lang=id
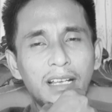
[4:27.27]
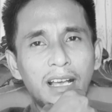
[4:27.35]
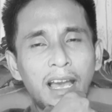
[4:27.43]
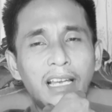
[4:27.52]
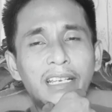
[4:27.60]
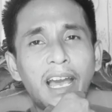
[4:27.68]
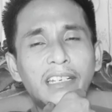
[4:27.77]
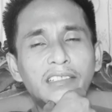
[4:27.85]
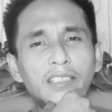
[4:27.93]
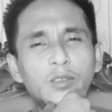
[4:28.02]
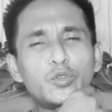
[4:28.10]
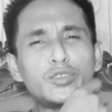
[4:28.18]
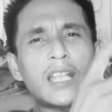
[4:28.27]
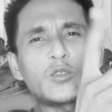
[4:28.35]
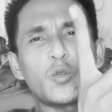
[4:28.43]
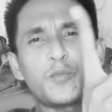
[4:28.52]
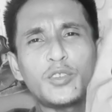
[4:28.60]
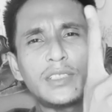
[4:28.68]
ahli hadis itu
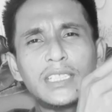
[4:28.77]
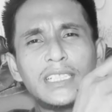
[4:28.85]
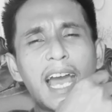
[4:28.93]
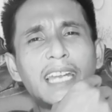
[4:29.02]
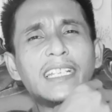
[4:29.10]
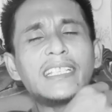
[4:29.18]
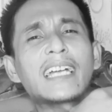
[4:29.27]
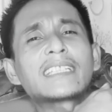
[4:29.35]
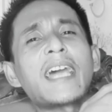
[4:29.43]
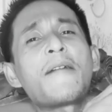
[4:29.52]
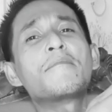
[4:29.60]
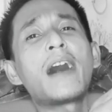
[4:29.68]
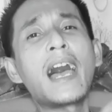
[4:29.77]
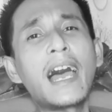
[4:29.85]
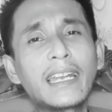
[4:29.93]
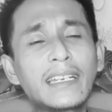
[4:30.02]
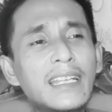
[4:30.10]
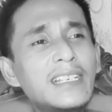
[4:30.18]
satu pun tidak ada yang
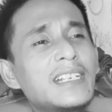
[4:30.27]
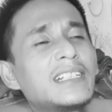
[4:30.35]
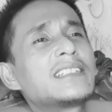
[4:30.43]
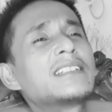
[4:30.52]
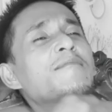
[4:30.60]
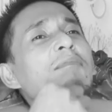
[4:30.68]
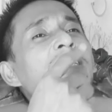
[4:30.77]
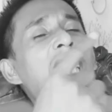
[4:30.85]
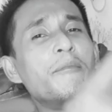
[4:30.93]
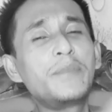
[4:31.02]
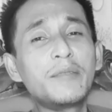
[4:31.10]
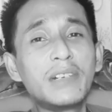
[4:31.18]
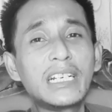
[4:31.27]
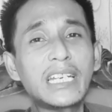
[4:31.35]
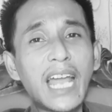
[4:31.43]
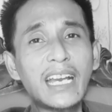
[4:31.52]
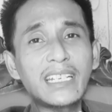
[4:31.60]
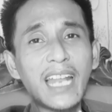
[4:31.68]
tambahan Nabi
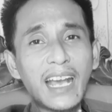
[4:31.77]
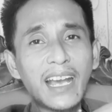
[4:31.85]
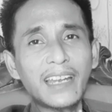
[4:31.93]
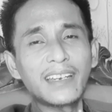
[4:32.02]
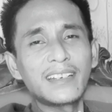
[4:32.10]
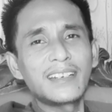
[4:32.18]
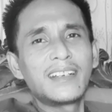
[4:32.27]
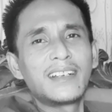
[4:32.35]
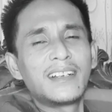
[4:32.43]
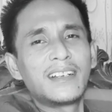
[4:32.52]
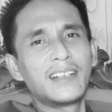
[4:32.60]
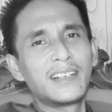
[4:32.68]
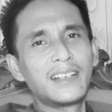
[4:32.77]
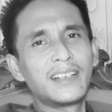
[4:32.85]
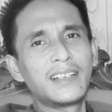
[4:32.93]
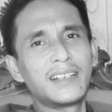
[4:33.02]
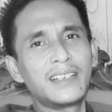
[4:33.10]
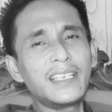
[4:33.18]
menggerak-gerakkan.
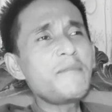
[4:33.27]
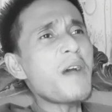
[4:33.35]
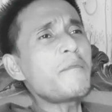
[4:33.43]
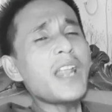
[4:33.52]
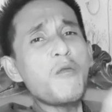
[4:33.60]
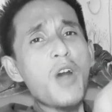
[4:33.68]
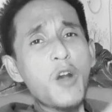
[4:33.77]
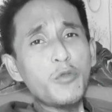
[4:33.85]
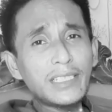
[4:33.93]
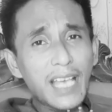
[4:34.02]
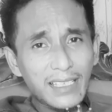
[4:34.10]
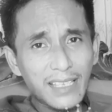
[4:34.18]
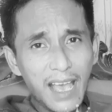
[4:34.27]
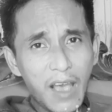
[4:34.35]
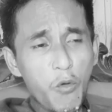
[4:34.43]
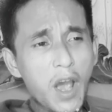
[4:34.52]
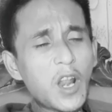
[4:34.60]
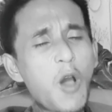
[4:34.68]
Imam Nawawi
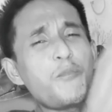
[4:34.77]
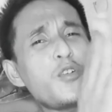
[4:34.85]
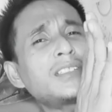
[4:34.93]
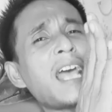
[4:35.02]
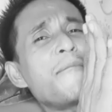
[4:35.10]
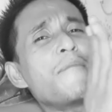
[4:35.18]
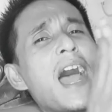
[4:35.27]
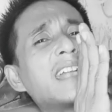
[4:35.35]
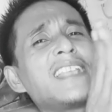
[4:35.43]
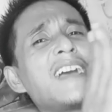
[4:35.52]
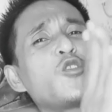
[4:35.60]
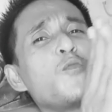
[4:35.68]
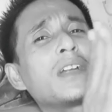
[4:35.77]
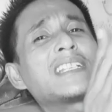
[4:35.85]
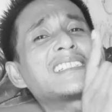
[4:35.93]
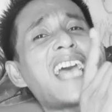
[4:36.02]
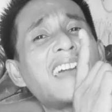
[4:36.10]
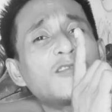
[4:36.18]
saja, walaupun tambahannya cuma
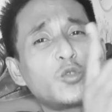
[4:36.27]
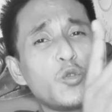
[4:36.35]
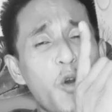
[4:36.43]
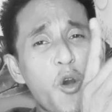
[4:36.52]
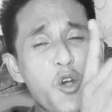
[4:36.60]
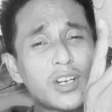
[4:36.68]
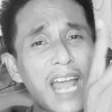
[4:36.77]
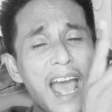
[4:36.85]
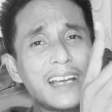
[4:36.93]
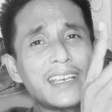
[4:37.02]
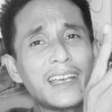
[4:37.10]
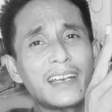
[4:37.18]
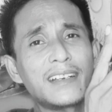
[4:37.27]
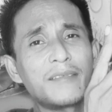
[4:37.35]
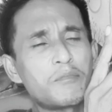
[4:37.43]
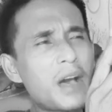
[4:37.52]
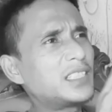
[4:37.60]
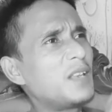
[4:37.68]
satu orang, ya,
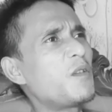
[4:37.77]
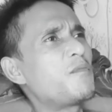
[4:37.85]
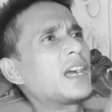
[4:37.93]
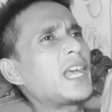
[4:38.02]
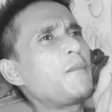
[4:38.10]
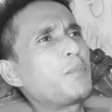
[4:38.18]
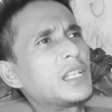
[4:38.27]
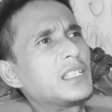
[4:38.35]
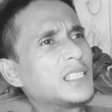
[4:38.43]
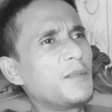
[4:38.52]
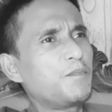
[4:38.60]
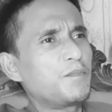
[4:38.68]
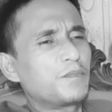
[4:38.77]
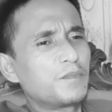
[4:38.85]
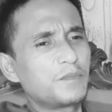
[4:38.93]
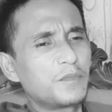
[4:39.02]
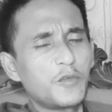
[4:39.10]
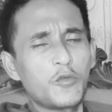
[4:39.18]
masih memakai prinsip
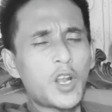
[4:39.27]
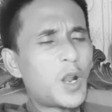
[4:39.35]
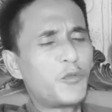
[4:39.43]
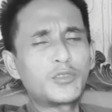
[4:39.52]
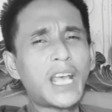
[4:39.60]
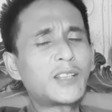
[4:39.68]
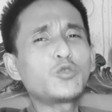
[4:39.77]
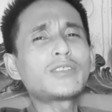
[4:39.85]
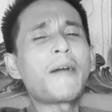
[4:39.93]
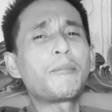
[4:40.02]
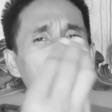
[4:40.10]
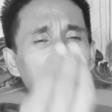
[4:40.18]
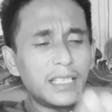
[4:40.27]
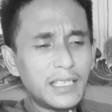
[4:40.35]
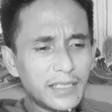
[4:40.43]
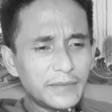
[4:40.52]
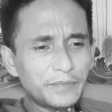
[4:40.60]
walaupun satu tapi